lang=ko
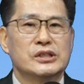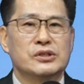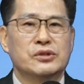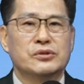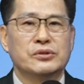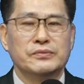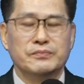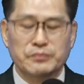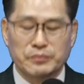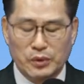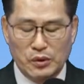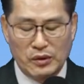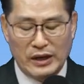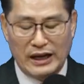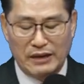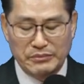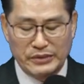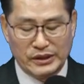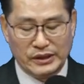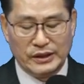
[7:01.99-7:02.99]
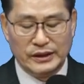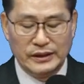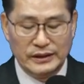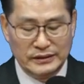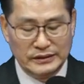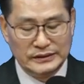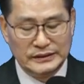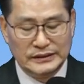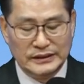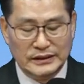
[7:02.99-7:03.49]

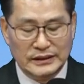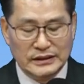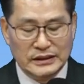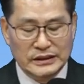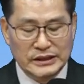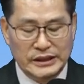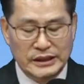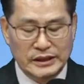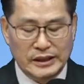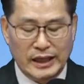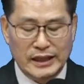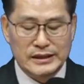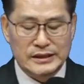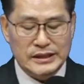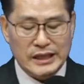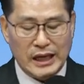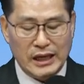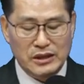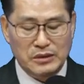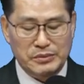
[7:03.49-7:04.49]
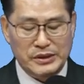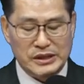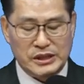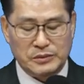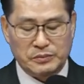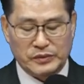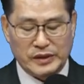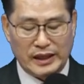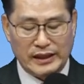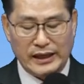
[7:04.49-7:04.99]
신봉하며 이단 사이비
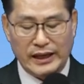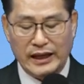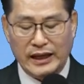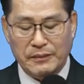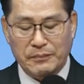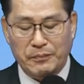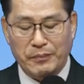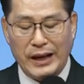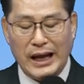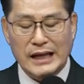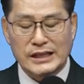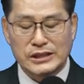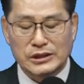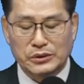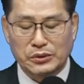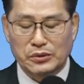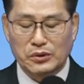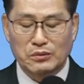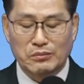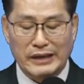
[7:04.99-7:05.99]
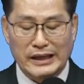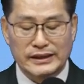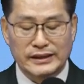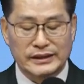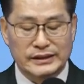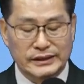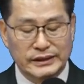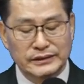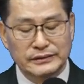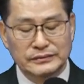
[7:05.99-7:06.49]
집단에 빠지도록
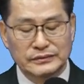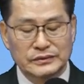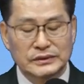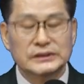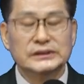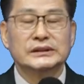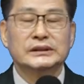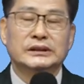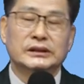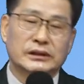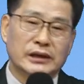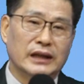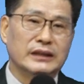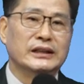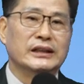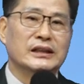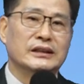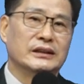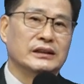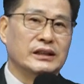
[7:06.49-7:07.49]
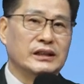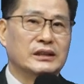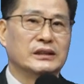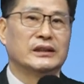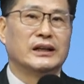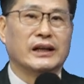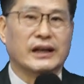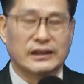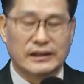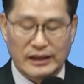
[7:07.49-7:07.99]
만드는 그러한 일들이
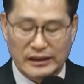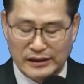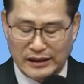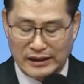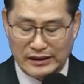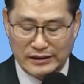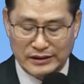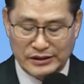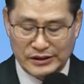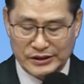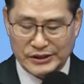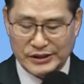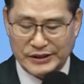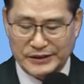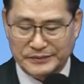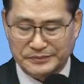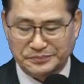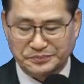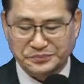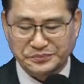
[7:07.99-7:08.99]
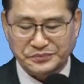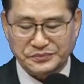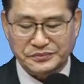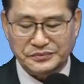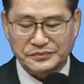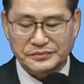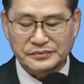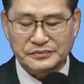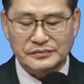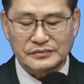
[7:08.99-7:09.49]
일어나게 됐다는 거죠.
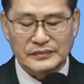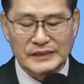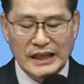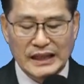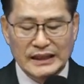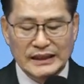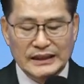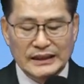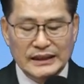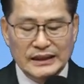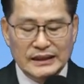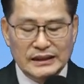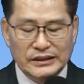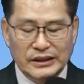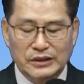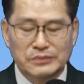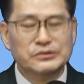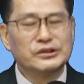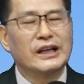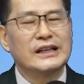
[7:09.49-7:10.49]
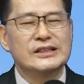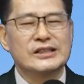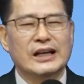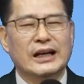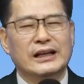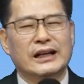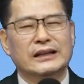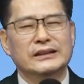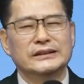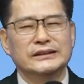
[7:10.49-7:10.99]
너무나
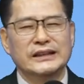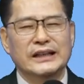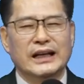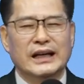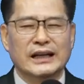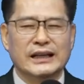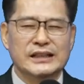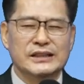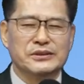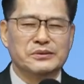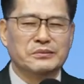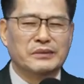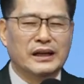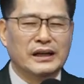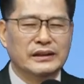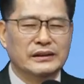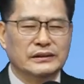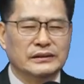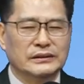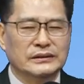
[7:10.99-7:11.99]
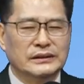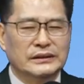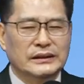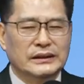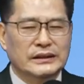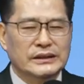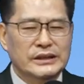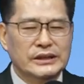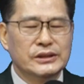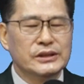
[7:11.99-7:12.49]
잘하는 이야기지만
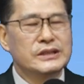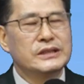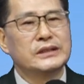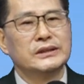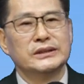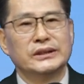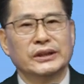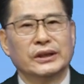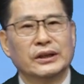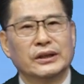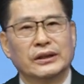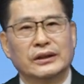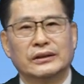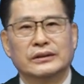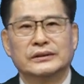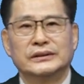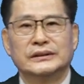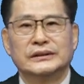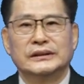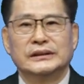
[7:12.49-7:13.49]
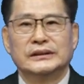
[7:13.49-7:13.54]
이것은요,